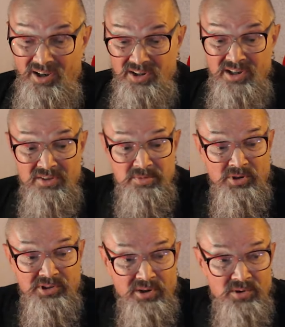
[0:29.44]
Я вас
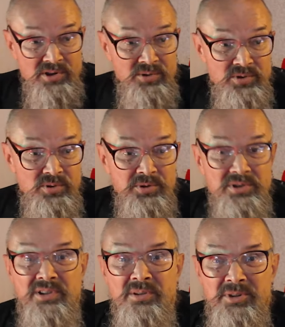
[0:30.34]
благодарю за то, что
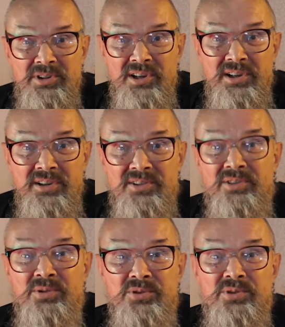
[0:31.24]
пишете комментарии, за
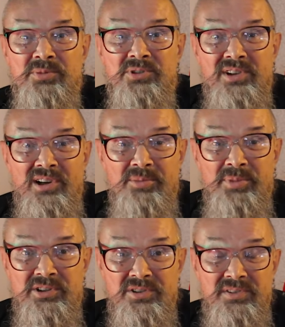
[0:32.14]
то, что материально
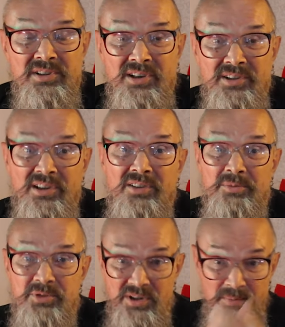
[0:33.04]
поддерживаете канал.
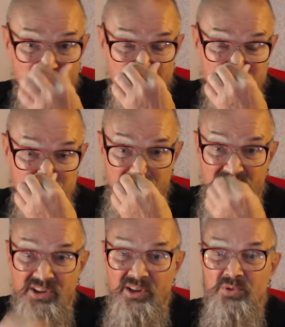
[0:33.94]
Вообще просто
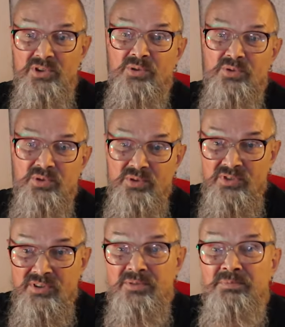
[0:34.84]
благодарю за то, что
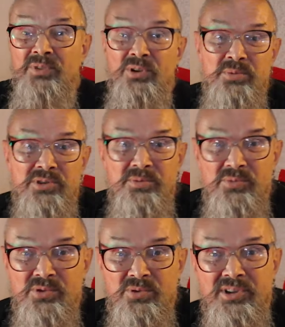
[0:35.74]
вы любите
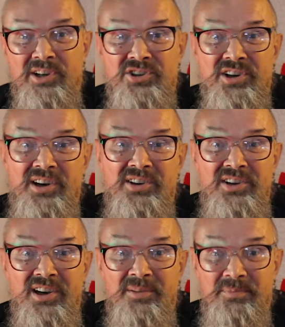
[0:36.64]
музыку так же, как
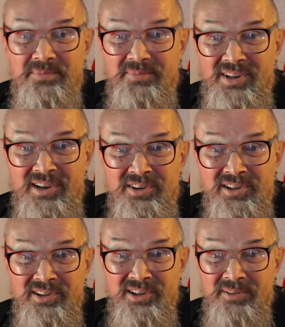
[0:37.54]
я,
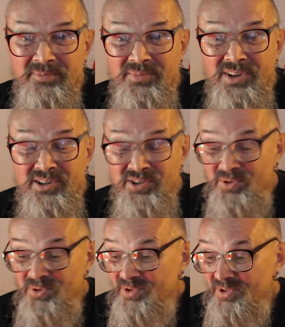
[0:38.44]
наверное,
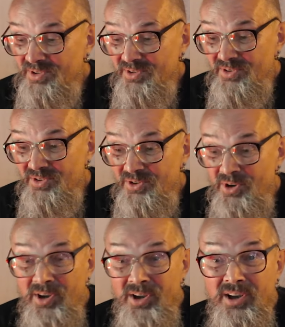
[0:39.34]
надеюсь,
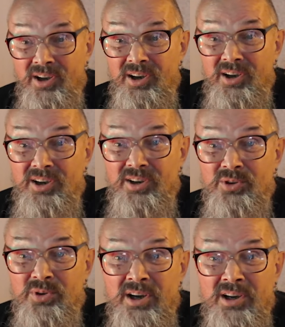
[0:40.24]
что...
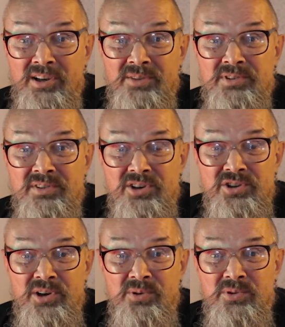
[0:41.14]
Ну, а я
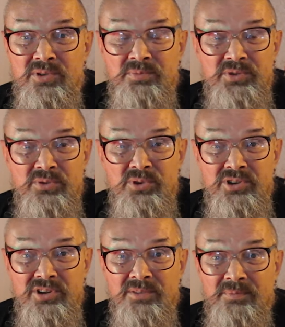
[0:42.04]
возвращаюсь
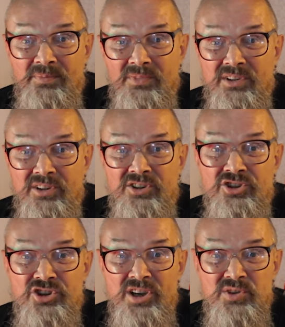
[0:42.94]
сегодня к
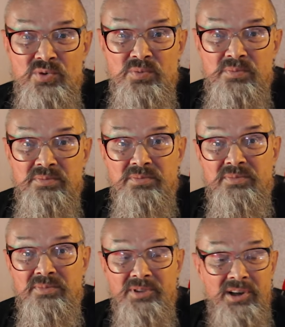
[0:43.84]
джазу,
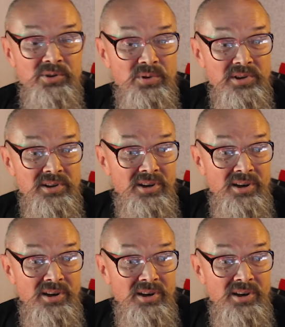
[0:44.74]
который